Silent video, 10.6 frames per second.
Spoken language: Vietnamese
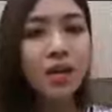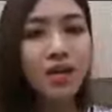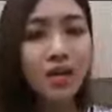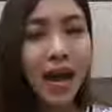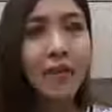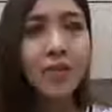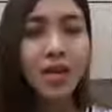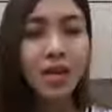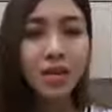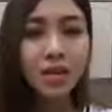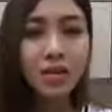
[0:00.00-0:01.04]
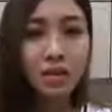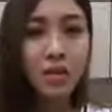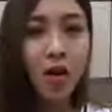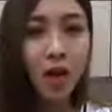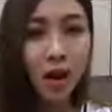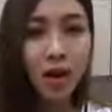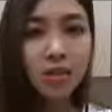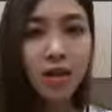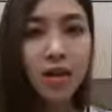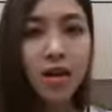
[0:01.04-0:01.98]
tại vì cái sự cố
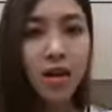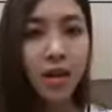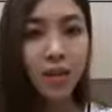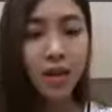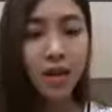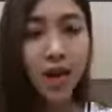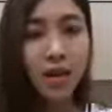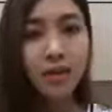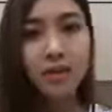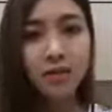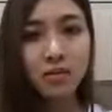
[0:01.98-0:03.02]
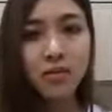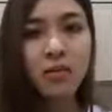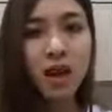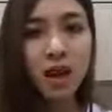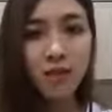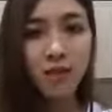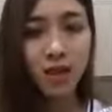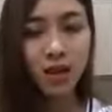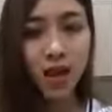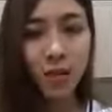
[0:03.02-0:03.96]
đó cho nên là mình đã tự thân
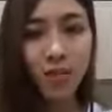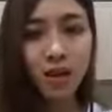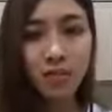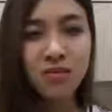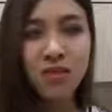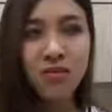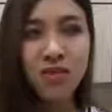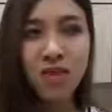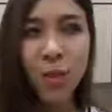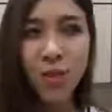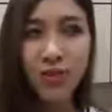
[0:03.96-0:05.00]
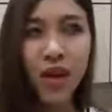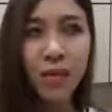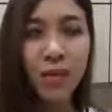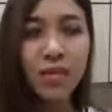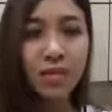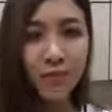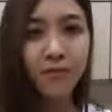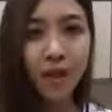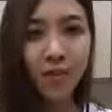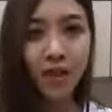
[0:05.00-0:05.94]
vận động tự lục tìm một cái
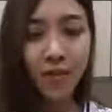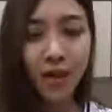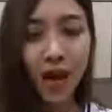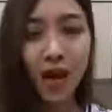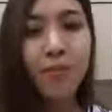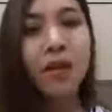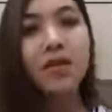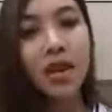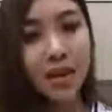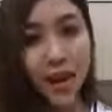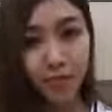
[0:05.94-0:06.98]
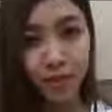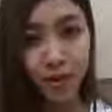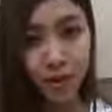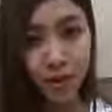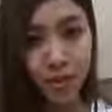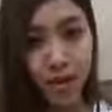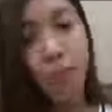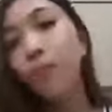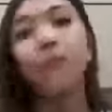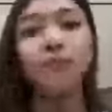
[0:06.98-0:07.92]
sản phẩm nào đó mà có thể đẹp từ bên
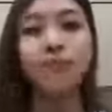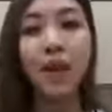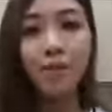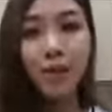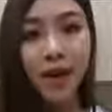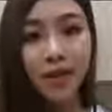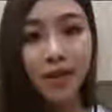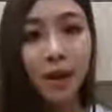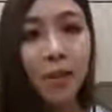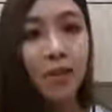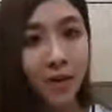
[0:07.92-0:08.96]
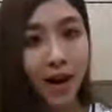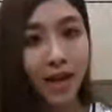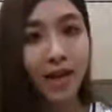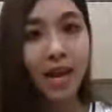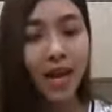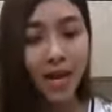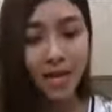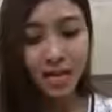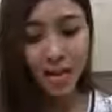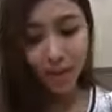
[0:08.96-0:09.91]
trong đẹp ra tới bên ngoài
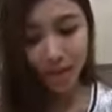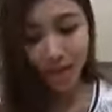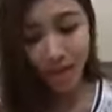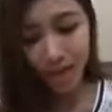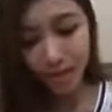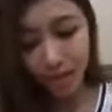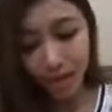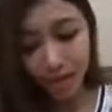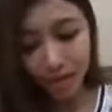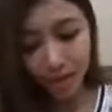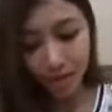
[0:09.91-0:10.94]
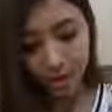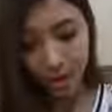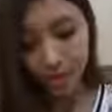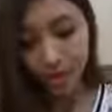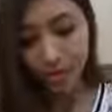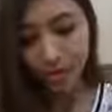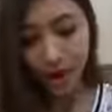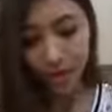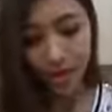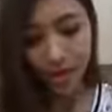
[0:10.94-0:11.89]
thì mấy thay mì biết được một cái sản
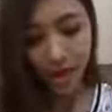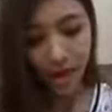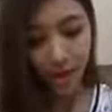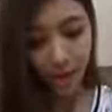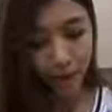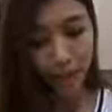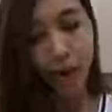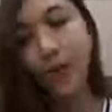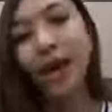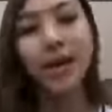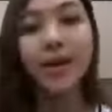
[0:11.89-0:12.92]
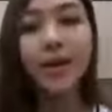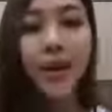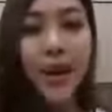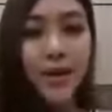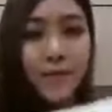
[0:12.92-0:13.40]
phẩm đó chính là mầm đậu nành đây